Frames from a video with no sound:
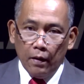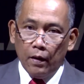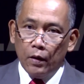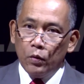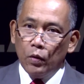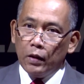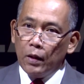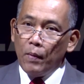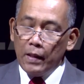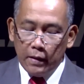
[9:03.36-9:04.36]
uh, juga
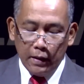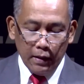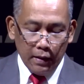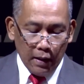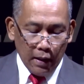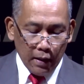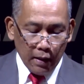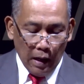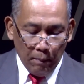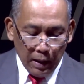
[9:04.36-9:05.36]
terpancing
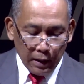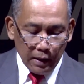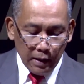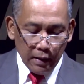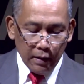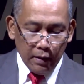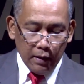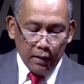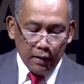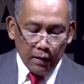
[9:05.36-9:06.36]
dengan amarah
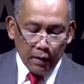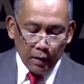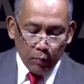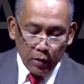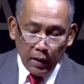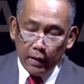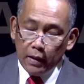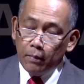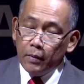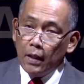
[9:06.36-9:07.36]
dan kemudian
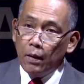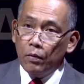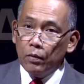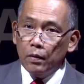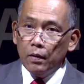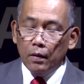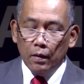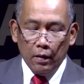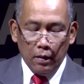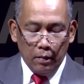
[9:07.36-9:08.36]
dia menyaut
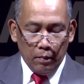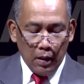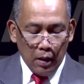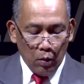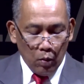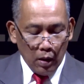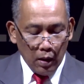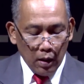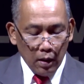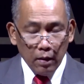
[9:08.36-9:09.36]

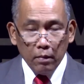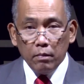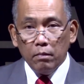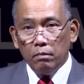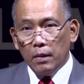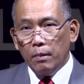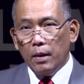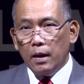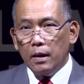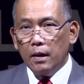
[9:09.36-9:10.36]
bahwa
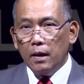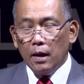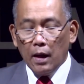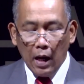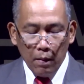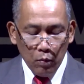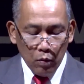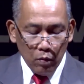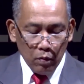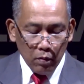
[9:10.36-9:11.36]
memang
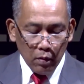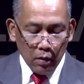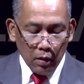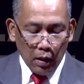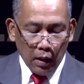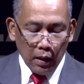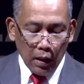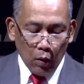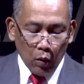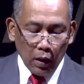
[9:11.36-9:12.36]
kamu
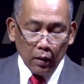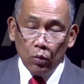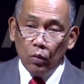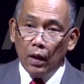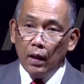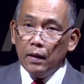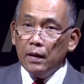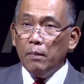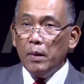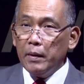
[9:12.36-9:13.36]
adalah orang tua
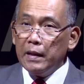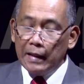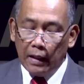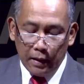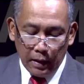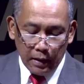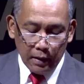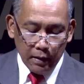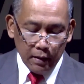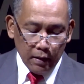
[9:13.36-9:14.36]
yang mementingkan
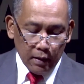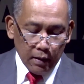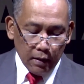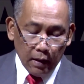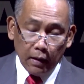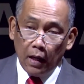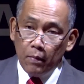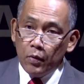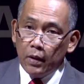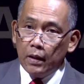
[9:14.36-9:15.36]
diri dan
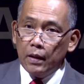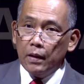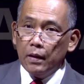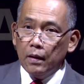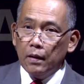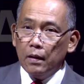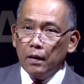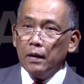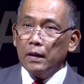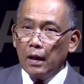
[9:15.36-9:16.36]
kamu ini
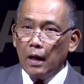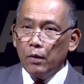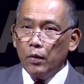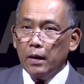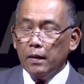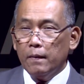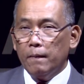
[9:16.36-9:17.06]
keterlaluan.